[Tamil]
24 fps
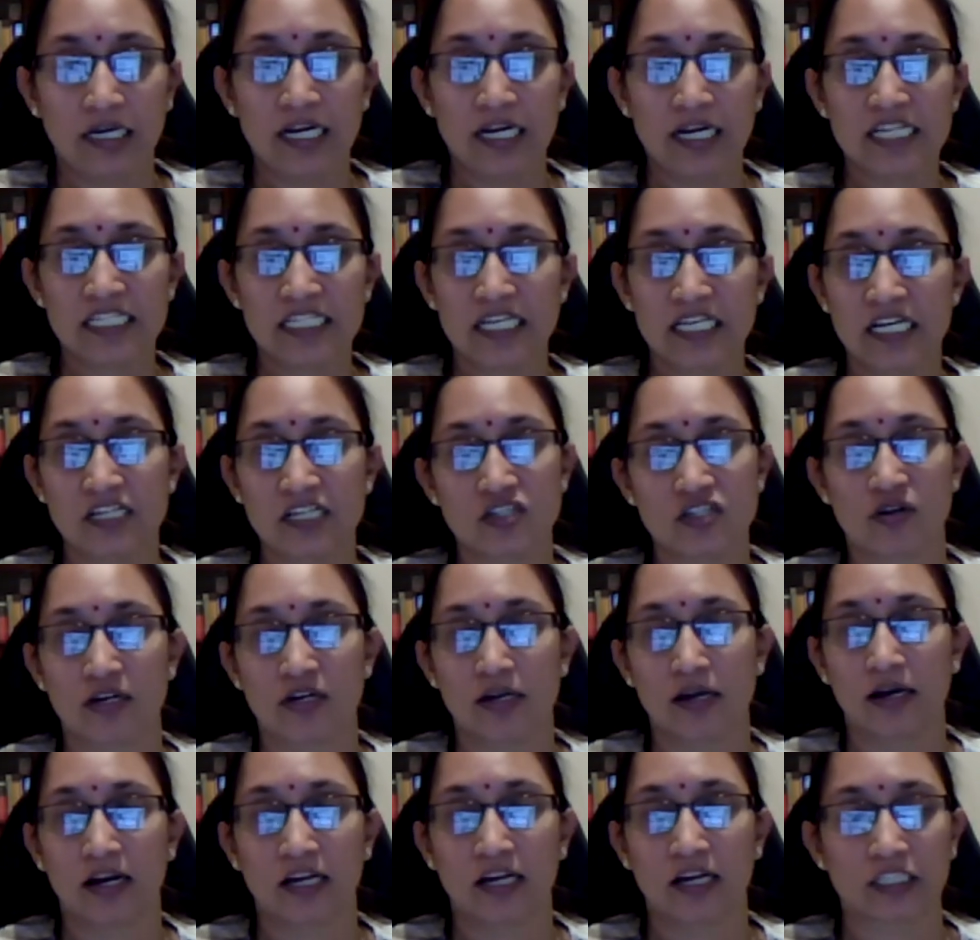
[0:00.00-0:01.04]
ரீசனிங்
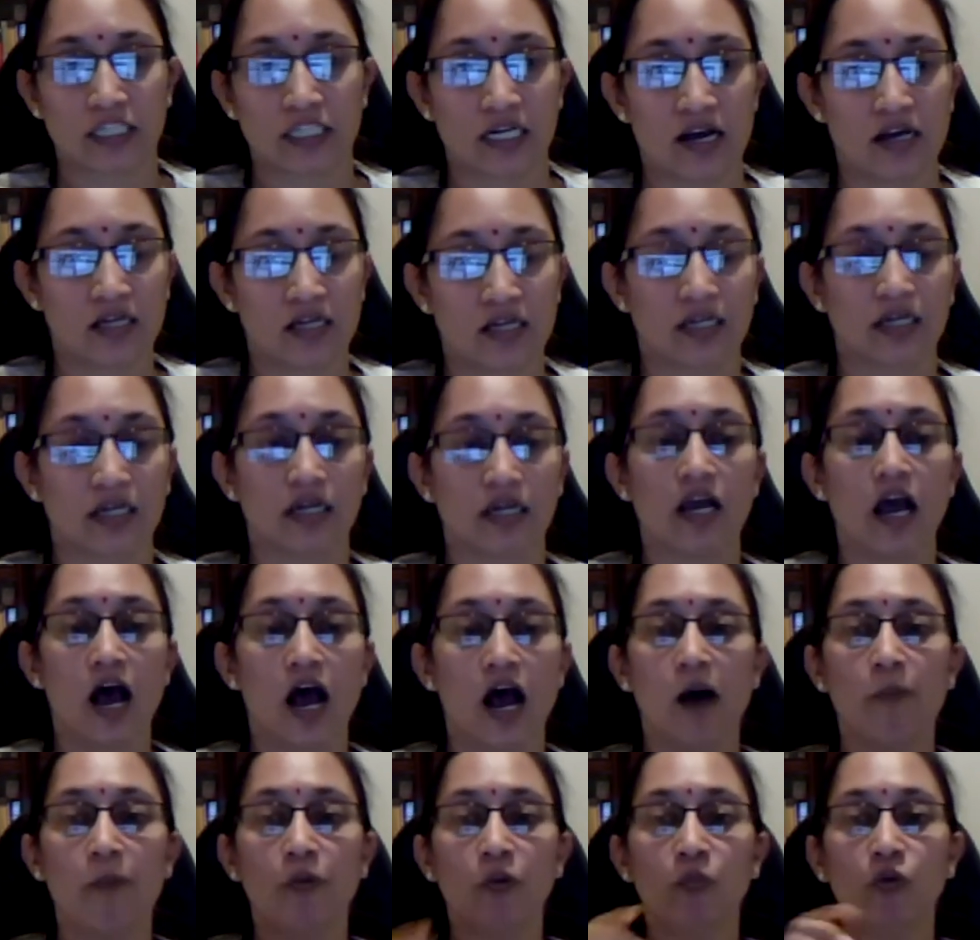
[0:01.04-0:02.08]
சொன்னார் லக்ஷனாக்கு
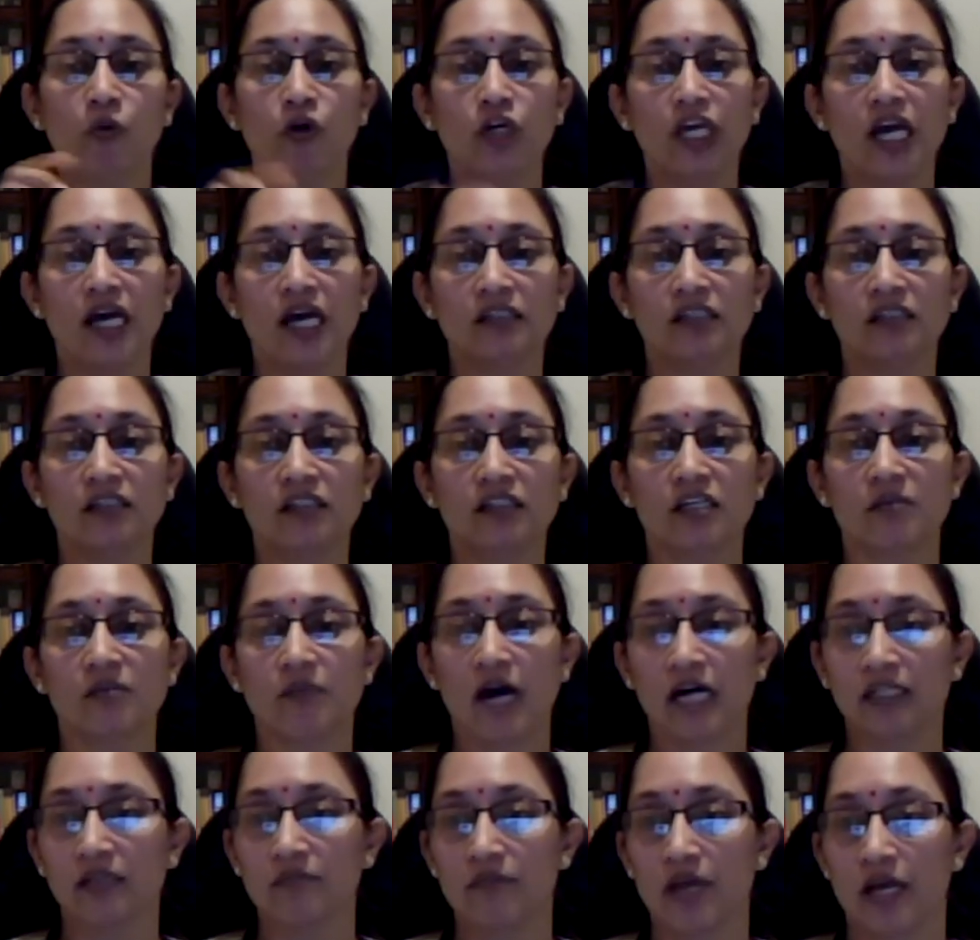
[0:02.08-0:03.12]
அப்போ முக்கியார்த்தத்துக்கு
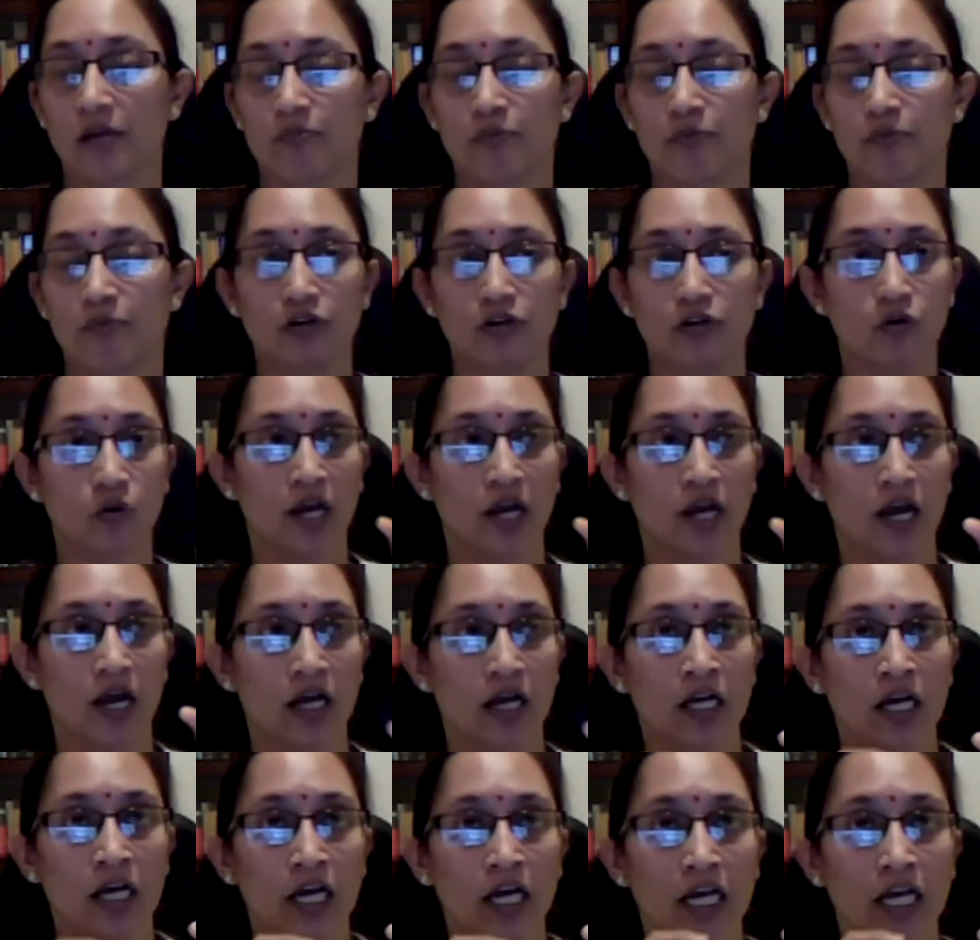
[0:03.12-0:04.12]
பாதம் ஏற்படணும்னா